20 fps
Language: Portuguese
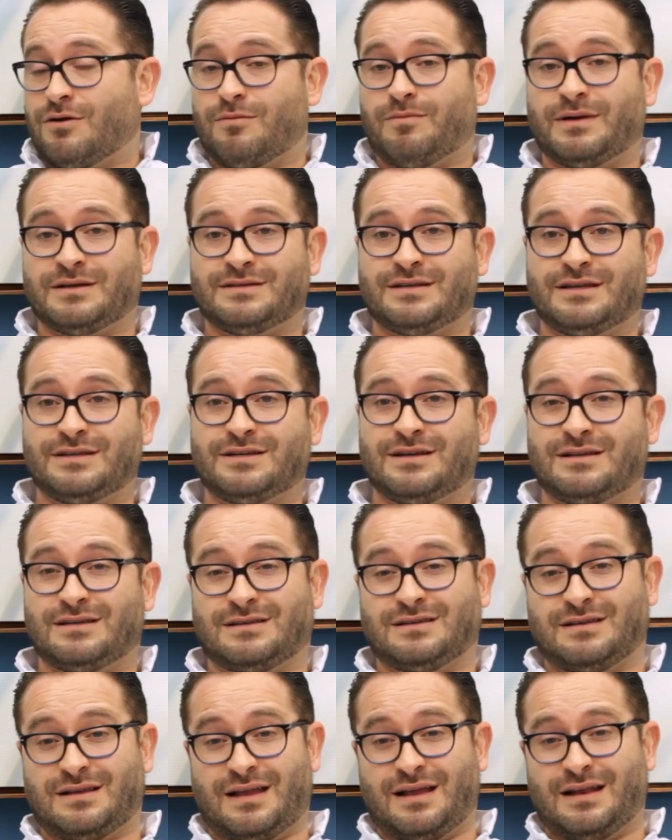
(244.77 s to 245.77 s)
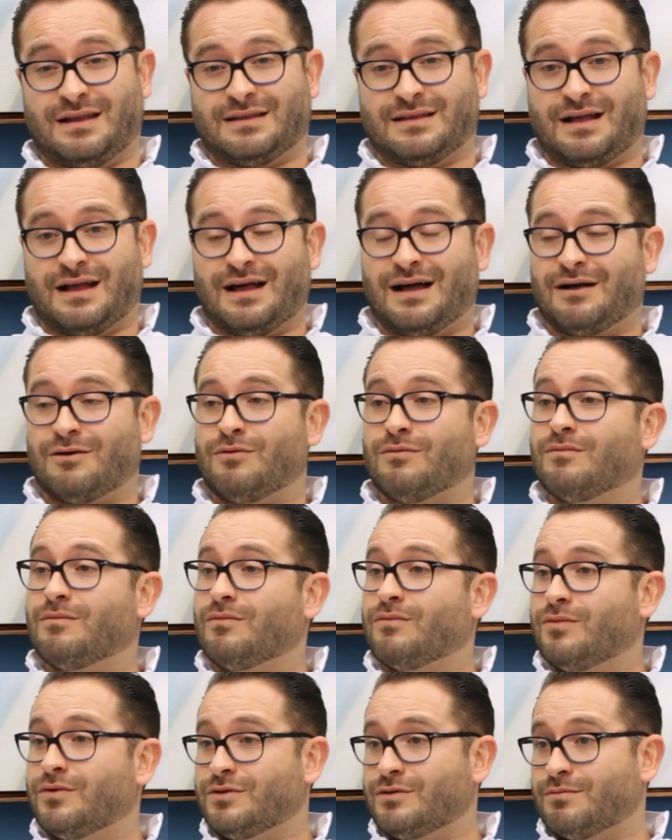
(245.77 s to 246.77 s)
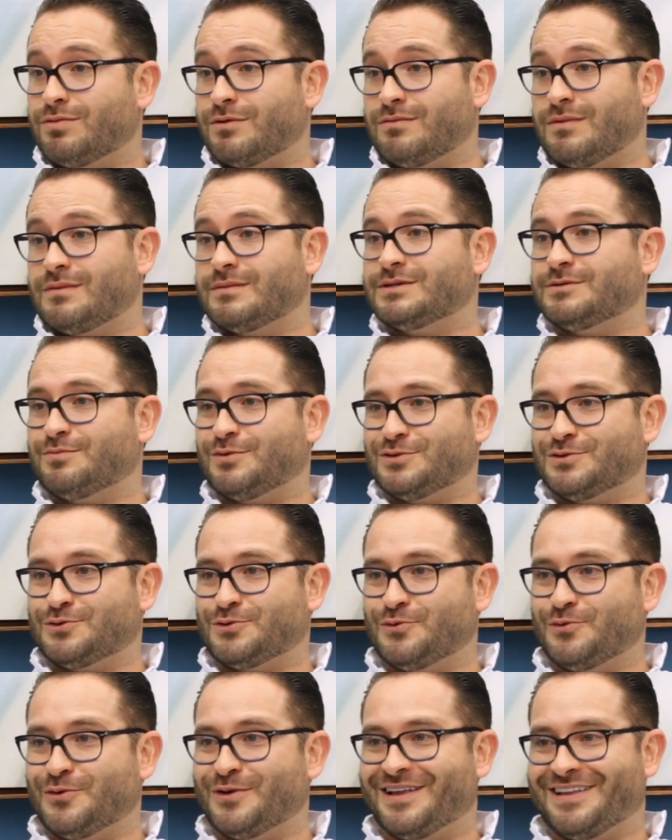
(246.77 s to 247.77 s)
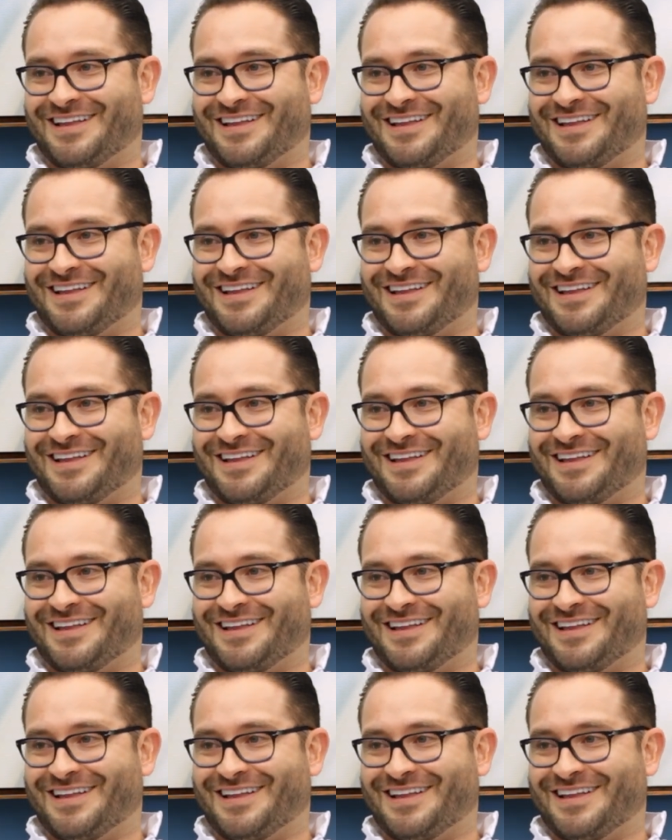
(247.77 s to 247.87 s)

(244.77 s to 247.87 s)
O paciente, ele, ele tá com muito problema de postura,